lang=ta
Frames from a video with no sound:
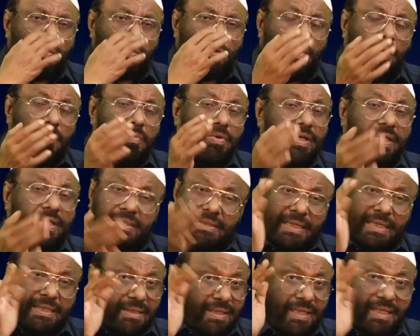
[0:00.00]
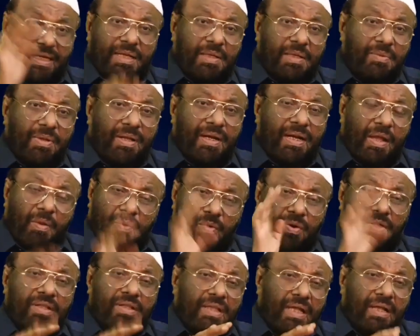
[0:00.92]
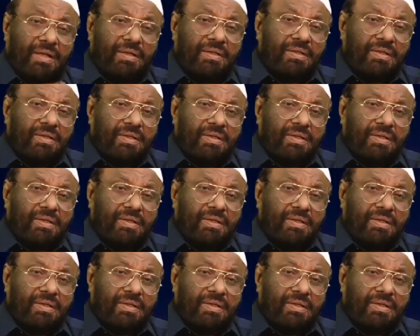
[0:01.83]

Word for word: நோன்பு வைக்க சக்தி இருக்குது பாருங்கள் அவங்களுக்கு தான்